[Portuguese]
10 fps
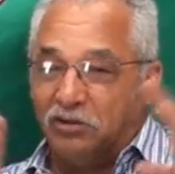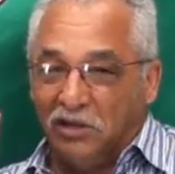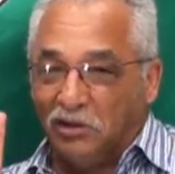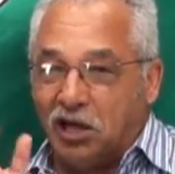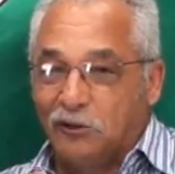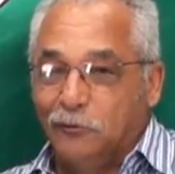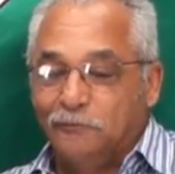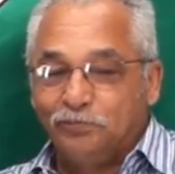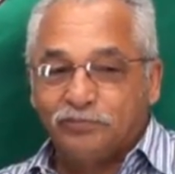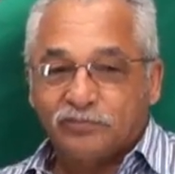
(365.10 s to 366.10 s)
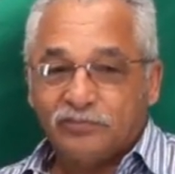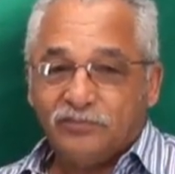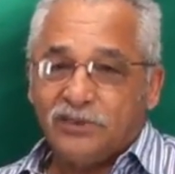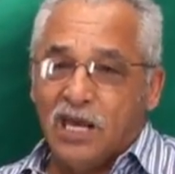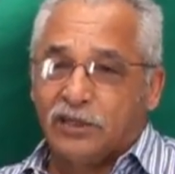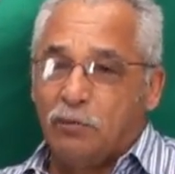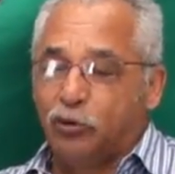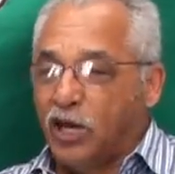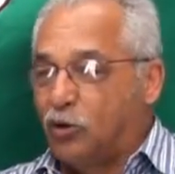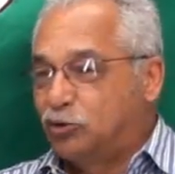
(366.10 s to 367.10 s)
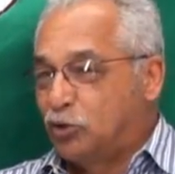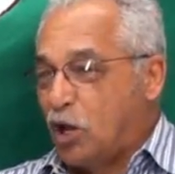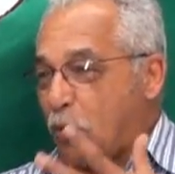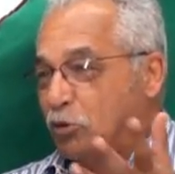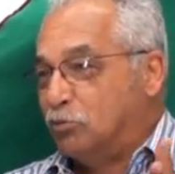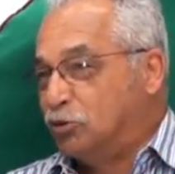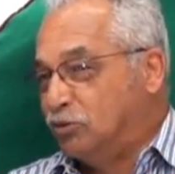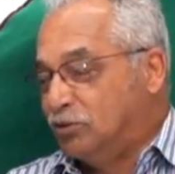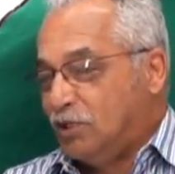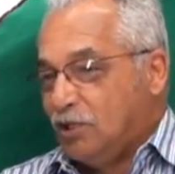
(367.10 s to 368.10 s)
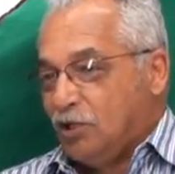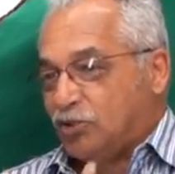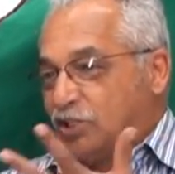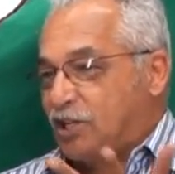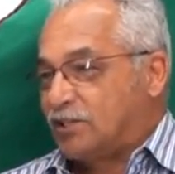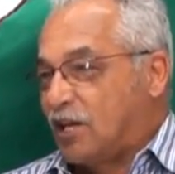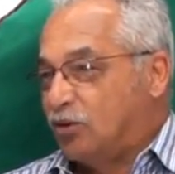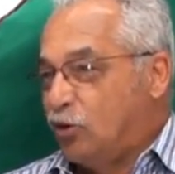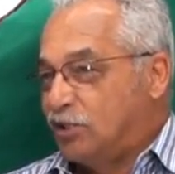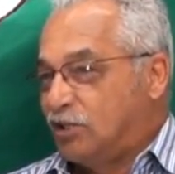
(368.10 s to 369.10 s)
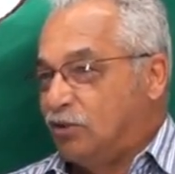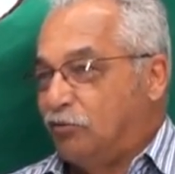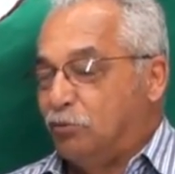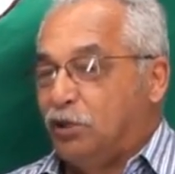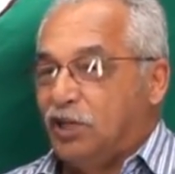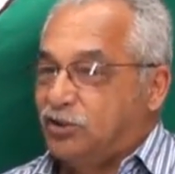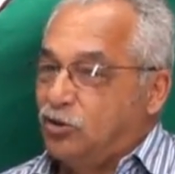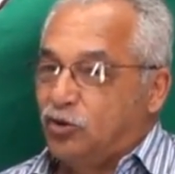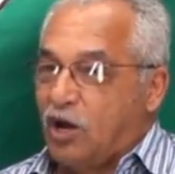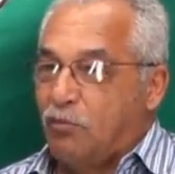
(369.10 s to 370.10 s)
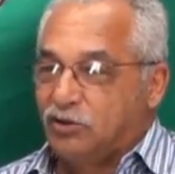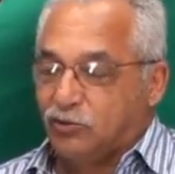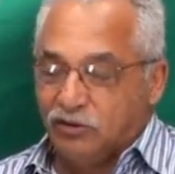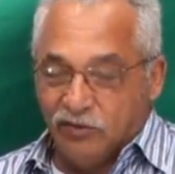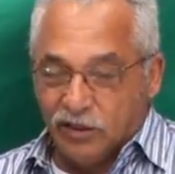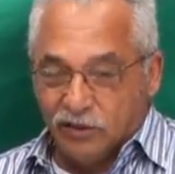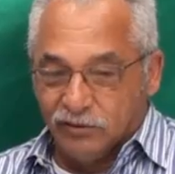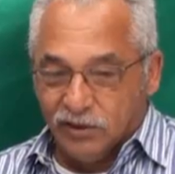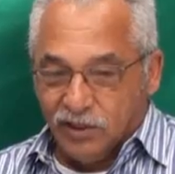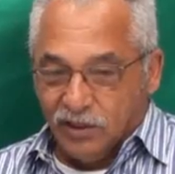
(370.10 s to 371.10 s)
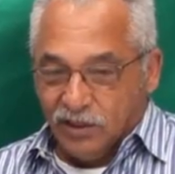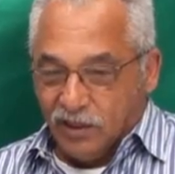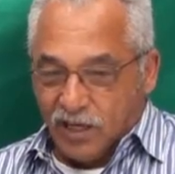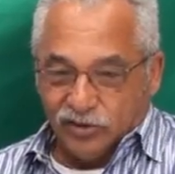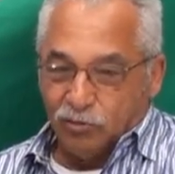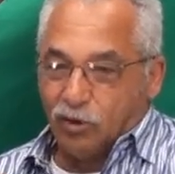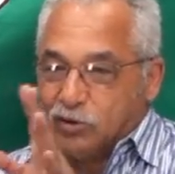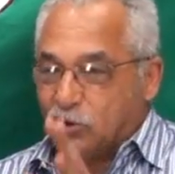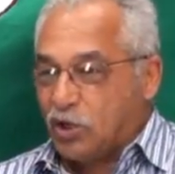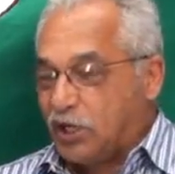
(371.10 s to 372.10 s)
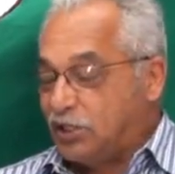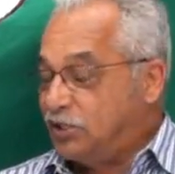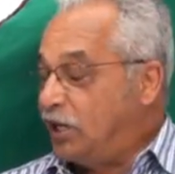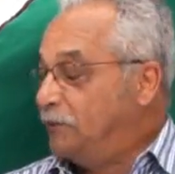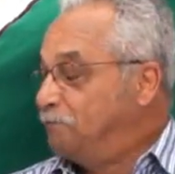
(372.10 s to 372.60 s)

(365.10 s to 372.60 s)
entendo. Até porque quando joguei a Copa do Mundo, eu já tinha saído dois anos do Fluminense, não jogar mais com o Rivelino. É só uma coisa que eu queria dizer.